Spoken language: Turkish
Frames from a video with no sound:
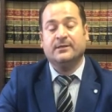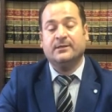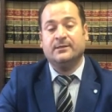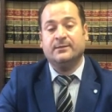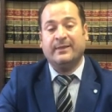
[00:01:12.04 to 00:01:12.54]

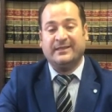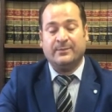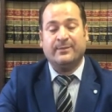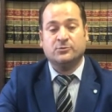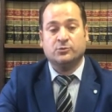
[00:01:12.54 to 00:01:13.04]
e,
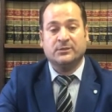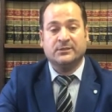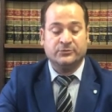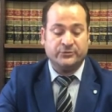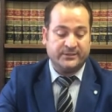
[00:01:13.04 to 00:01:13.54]
beklemek
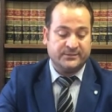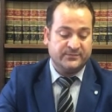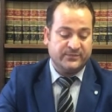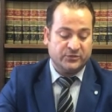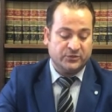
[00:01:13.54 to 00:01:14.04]
zorunda
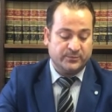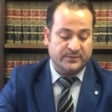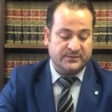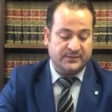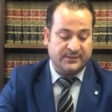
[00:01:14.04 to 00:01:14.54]
kalacaksınız ve
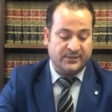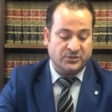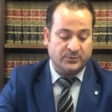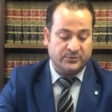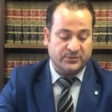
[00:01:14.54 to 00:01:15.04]
çalışma izinlerine
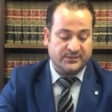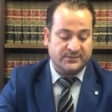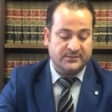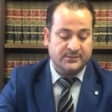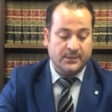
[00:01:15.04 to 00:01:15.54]

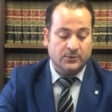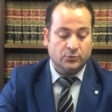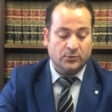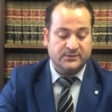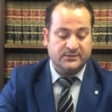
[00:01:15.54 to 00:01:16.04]
geçemeyeceksiniz.
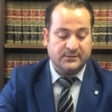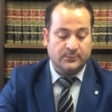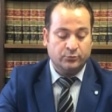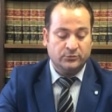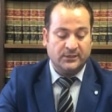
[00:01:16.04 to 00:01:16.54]

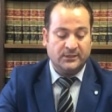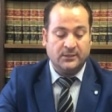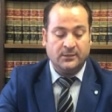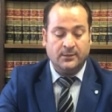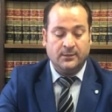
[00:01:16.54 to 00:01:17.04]
Dolayısıyla
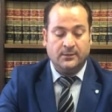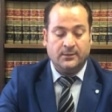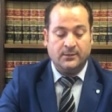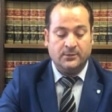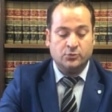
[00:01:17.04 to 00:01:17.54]
buradaki
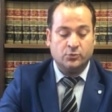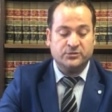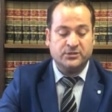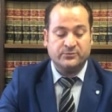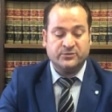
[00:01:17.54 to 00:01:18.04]
e,
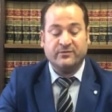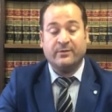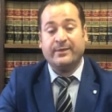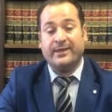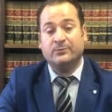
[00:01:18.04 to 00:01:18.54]

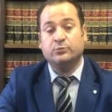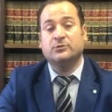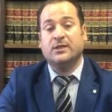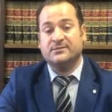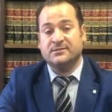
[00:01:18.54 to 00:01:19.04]
söyleyeceğim cevap
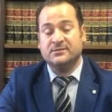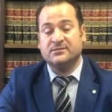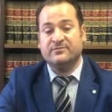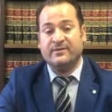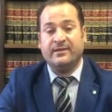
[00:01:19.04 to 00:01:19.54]
eğer
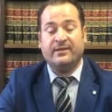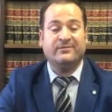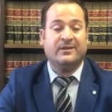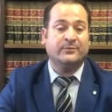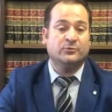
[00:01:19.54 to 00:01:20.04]
buradaysanız ve
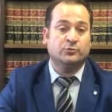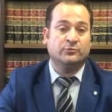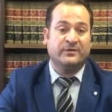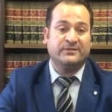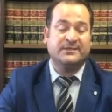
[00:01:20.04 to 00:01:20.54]
evlenme
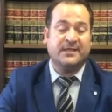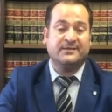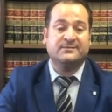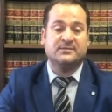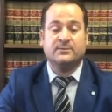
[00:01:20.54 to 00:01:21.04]
durumu varsa
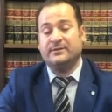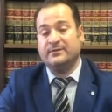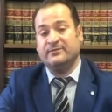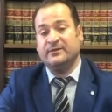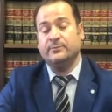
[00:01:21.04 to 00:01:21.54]
en kısa
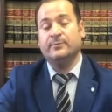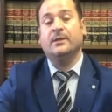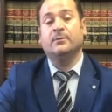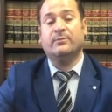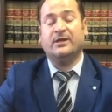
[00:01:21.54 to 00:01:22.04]
zamanda evlenip
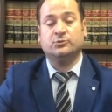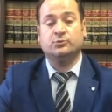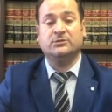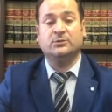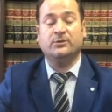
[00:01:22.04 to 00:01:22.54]

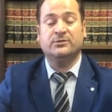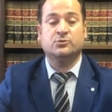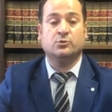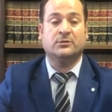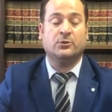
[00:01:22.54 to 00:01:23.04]
başvuruyu da bu
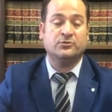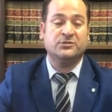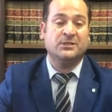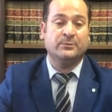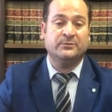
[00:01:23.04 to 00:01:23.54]
yılın sonundan
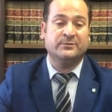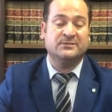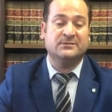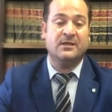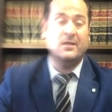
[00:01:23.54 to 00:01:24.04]
önce
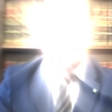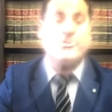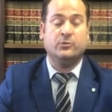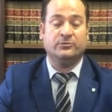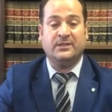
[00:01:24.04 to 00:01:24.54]
yapılmasında
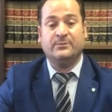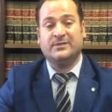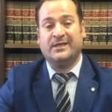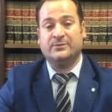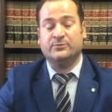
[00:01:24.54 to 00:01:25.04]

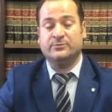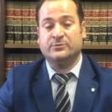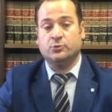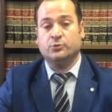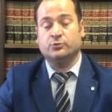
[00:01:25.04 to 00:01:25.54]
gerekiyor deyip
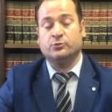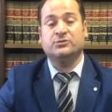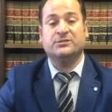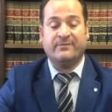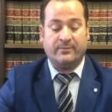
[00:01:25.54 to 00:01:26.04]
takipçimizin
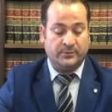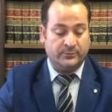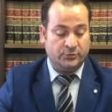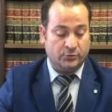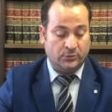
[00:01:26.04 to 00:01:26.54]
sorusunu
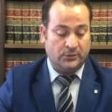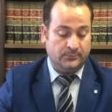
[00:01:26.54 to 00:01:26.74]
cevaplamış